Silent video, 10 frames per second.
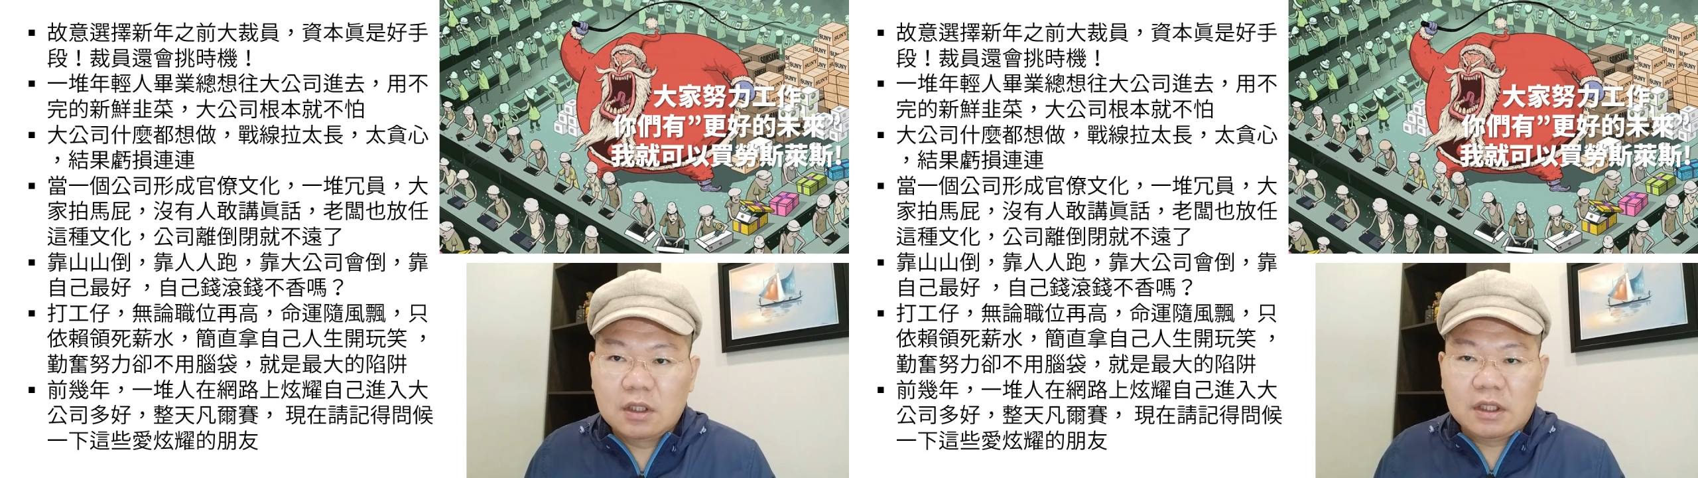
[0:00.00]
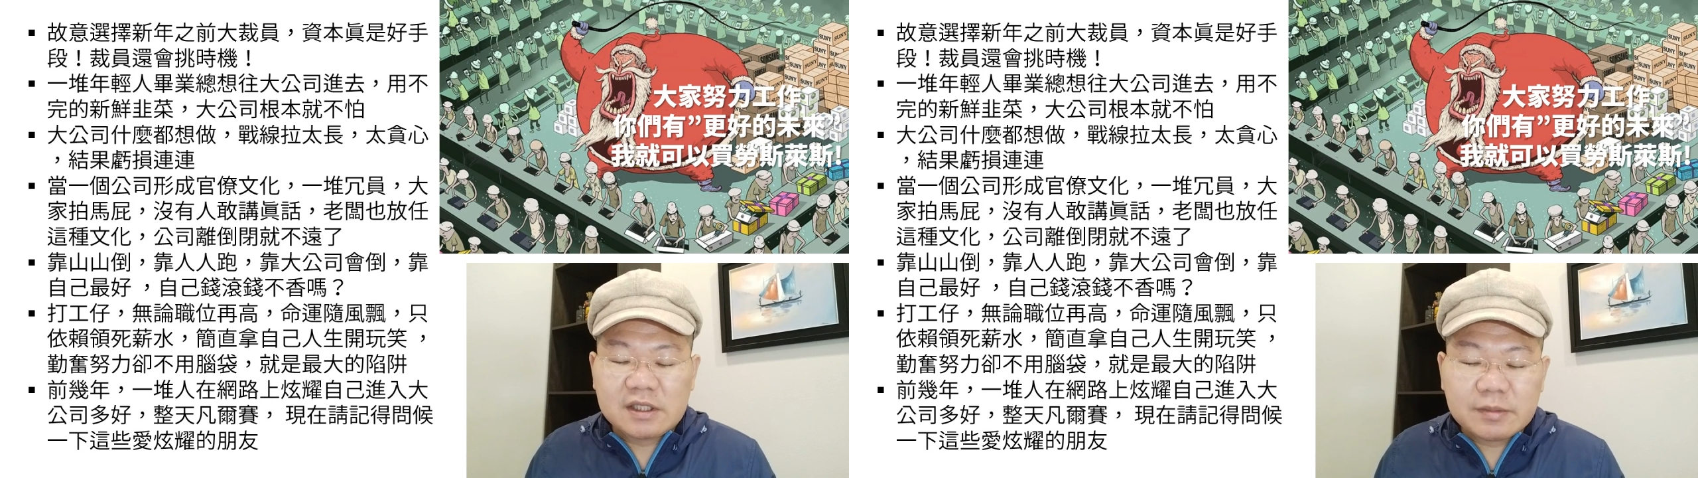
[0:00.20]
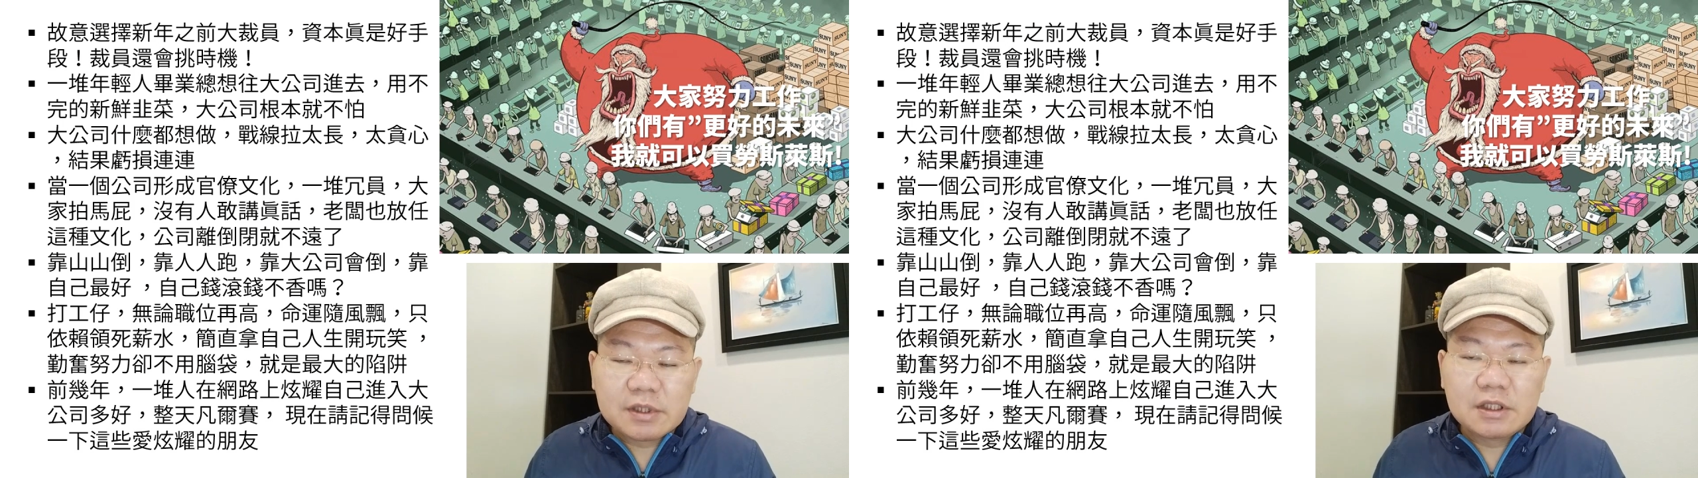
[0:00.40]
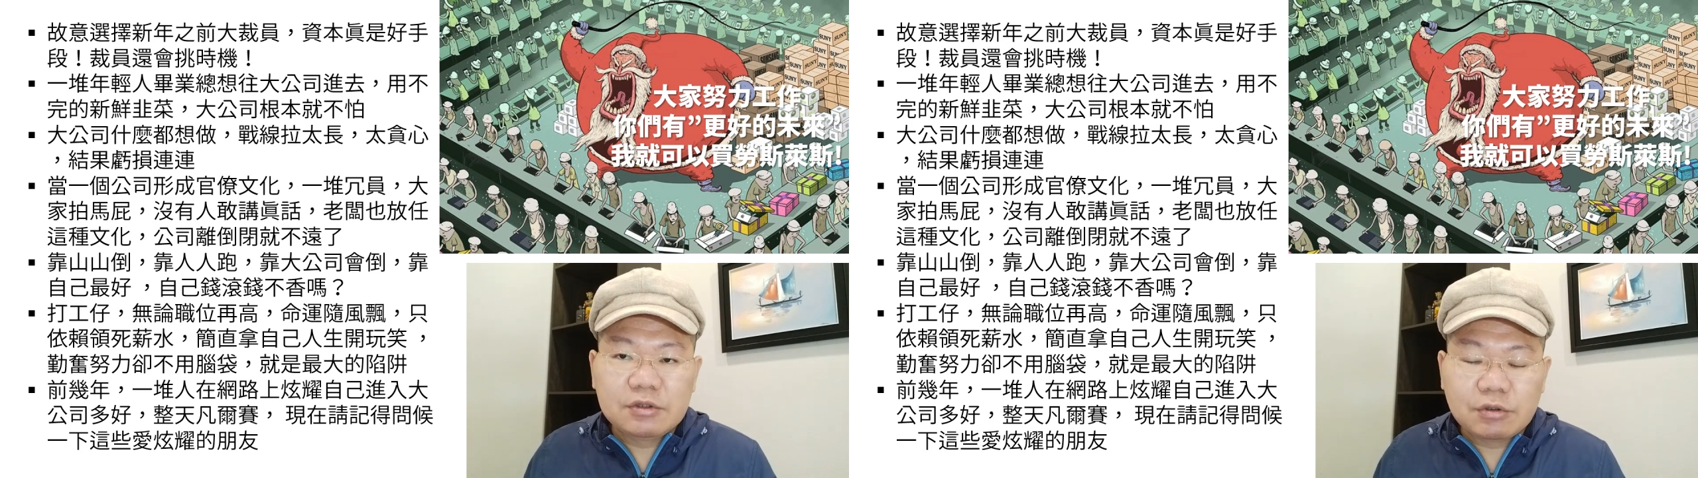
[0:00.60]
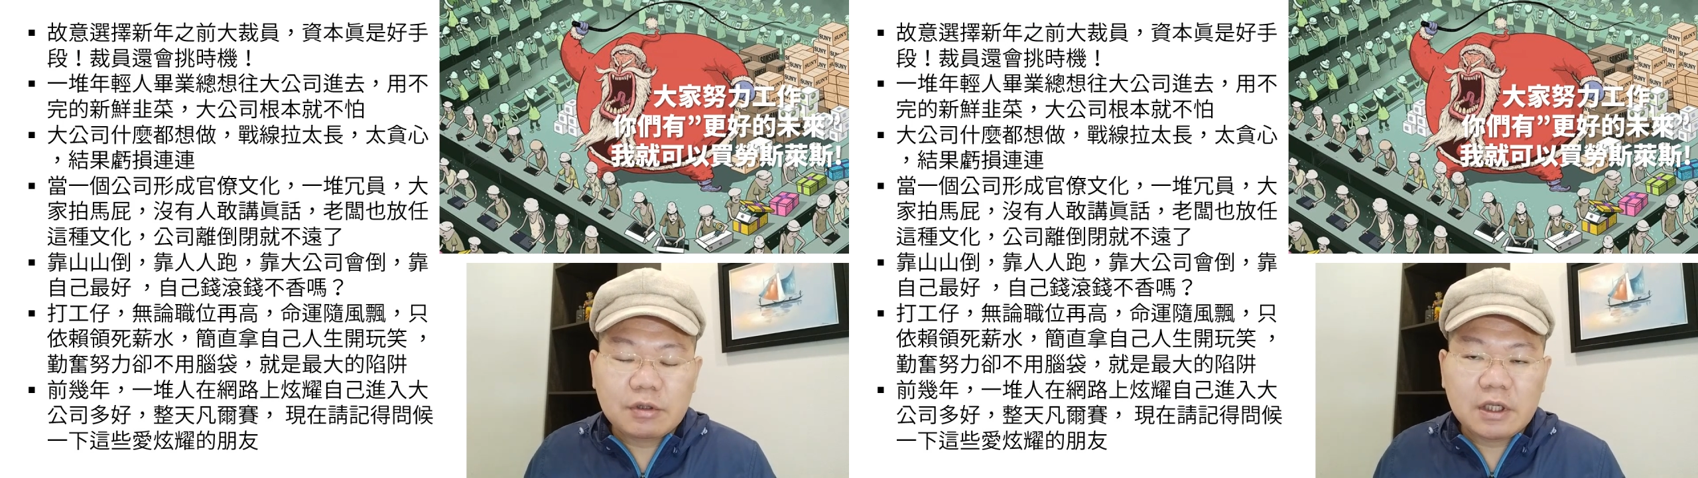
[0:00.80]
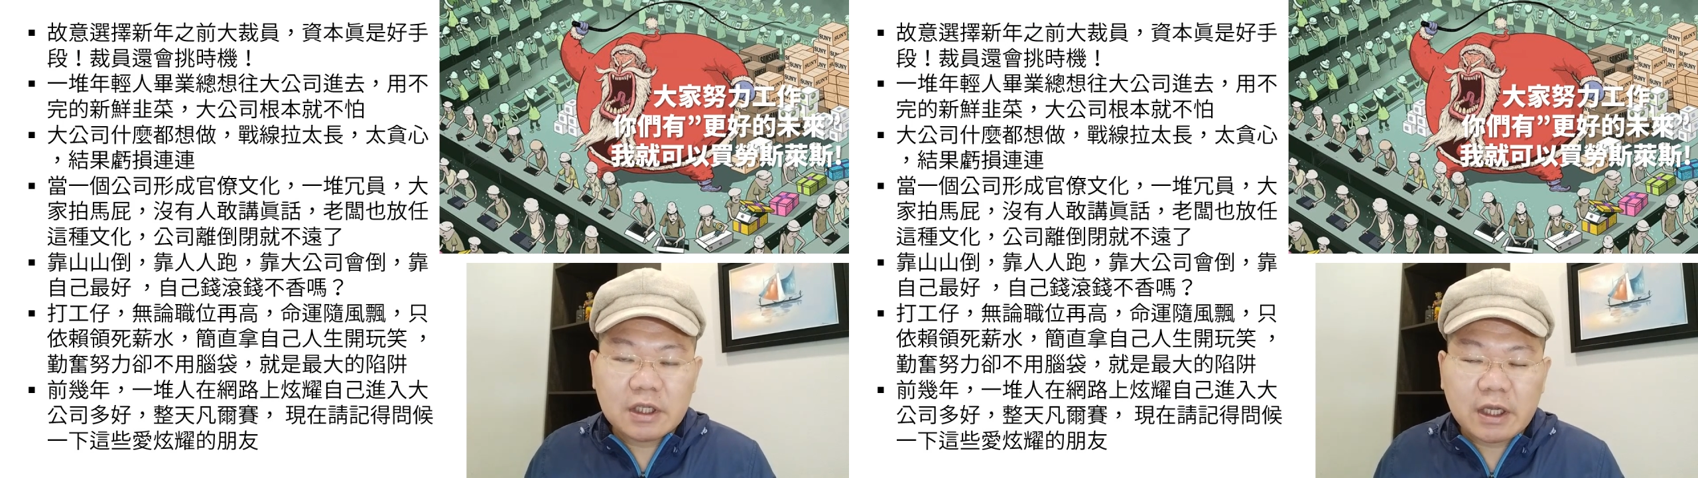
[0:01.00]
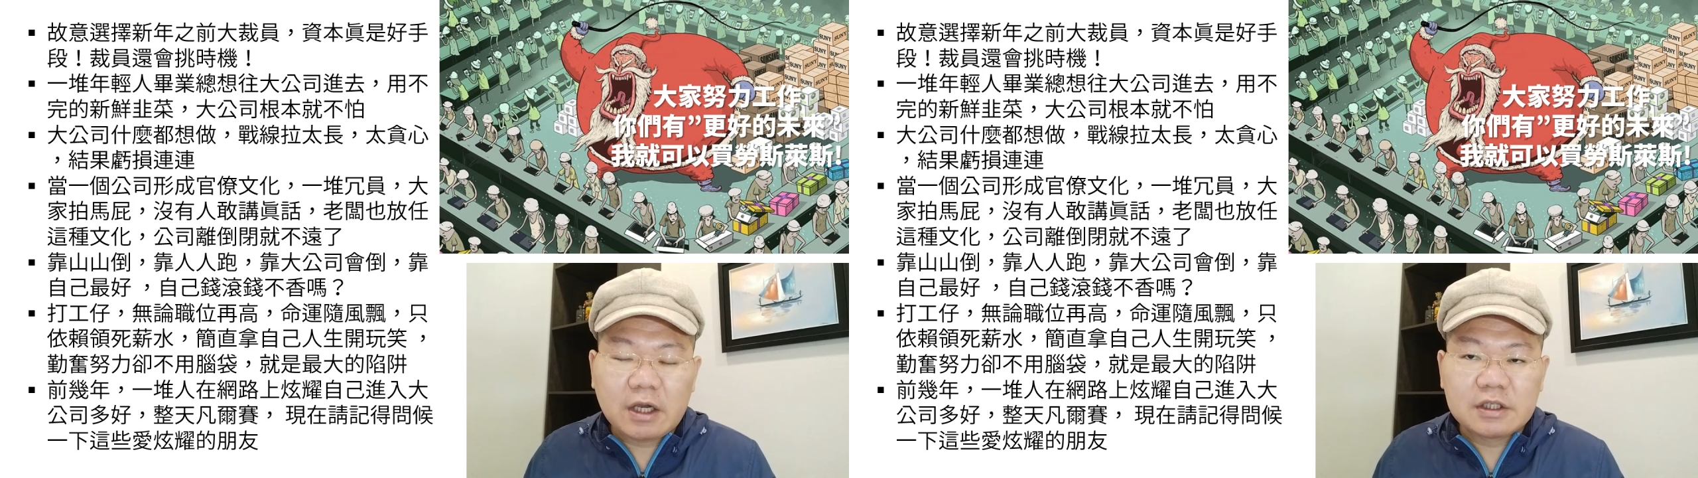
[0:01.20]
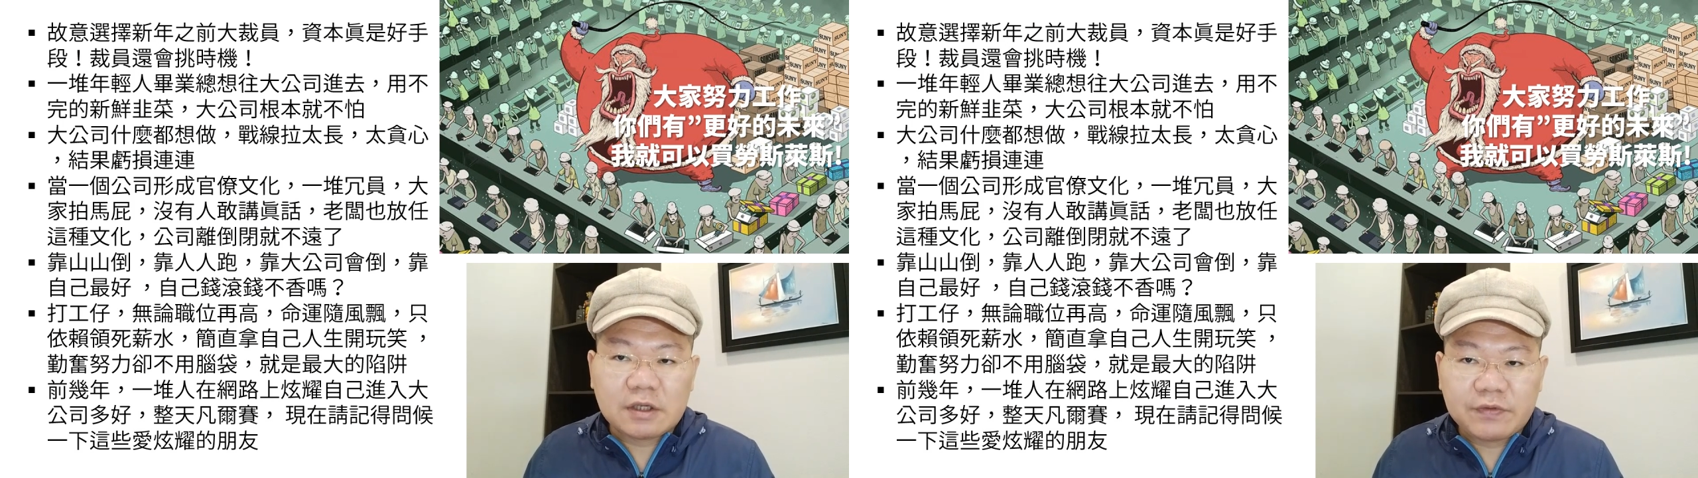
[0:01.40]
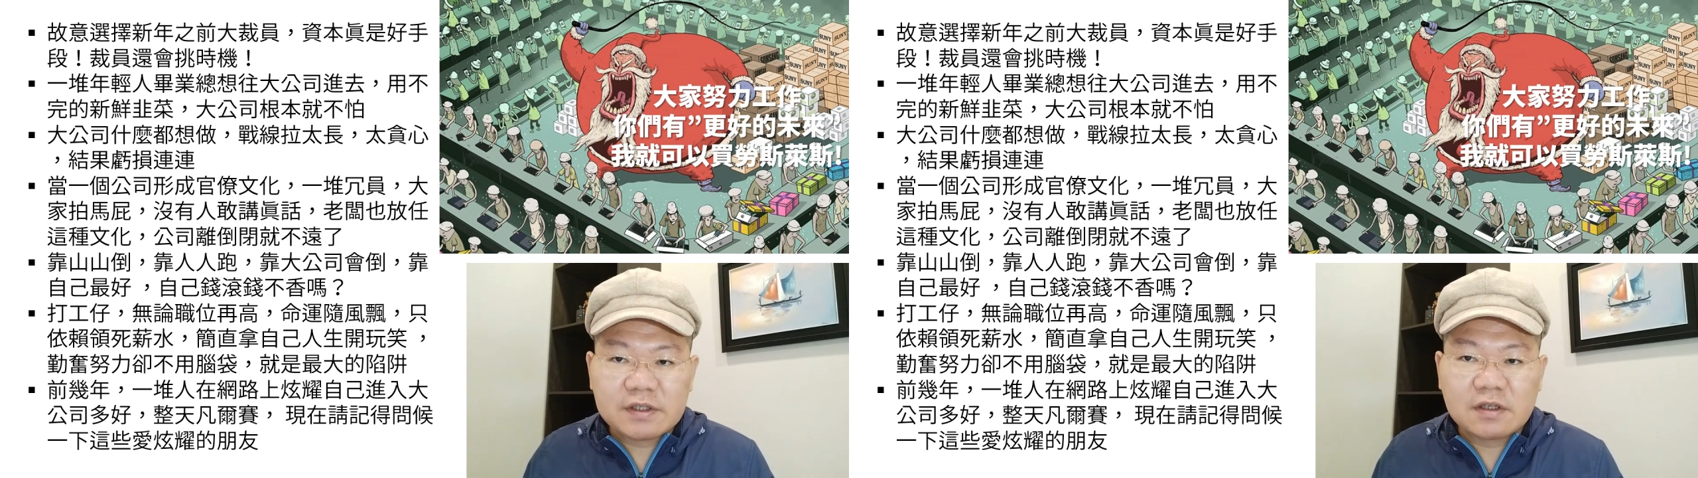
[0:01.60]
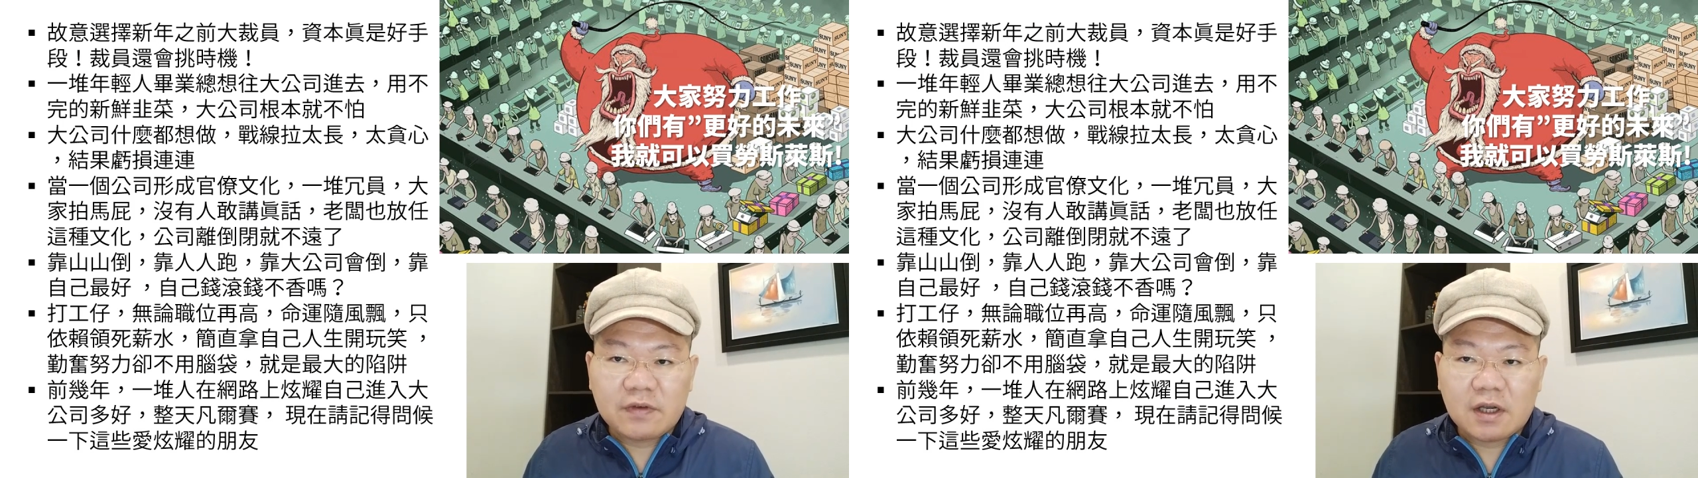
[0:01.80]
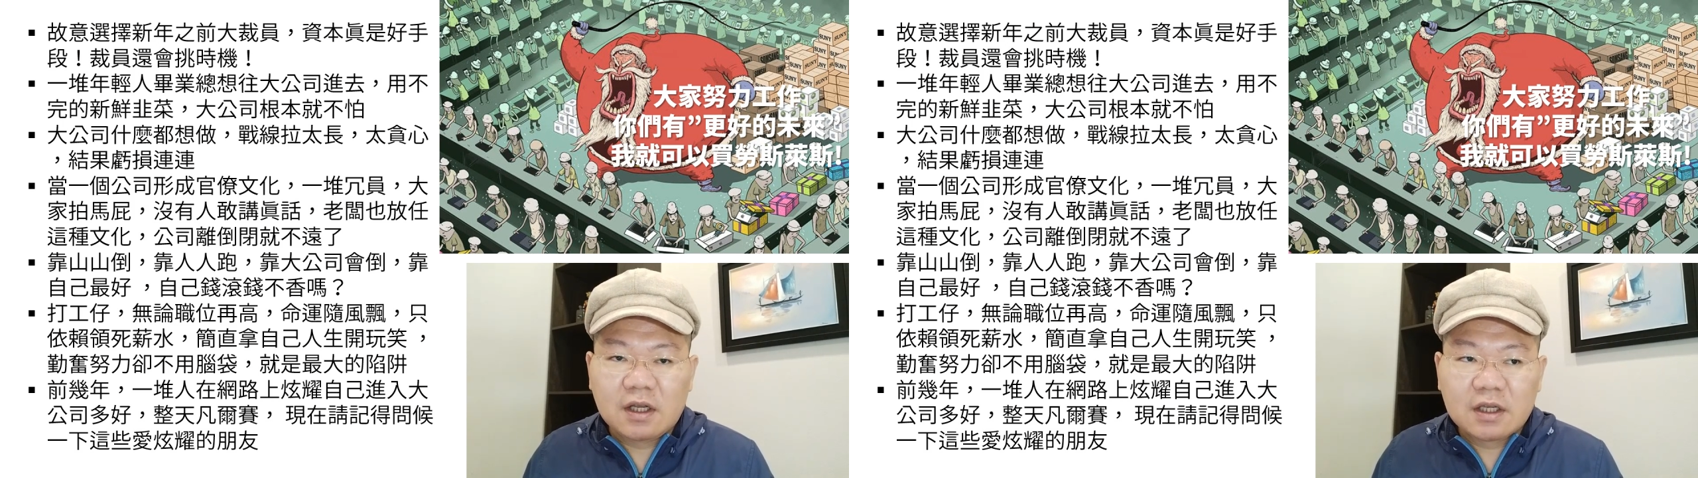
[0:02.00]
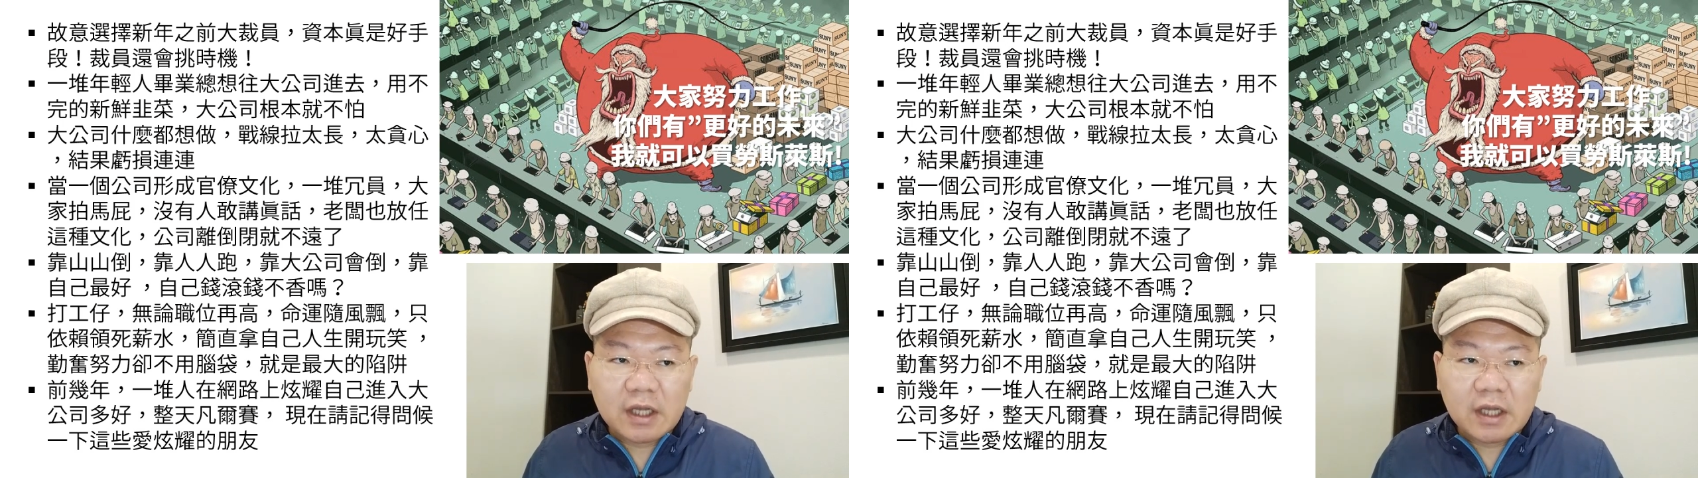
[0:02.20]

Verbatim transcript: 你是不是就应该要想方设法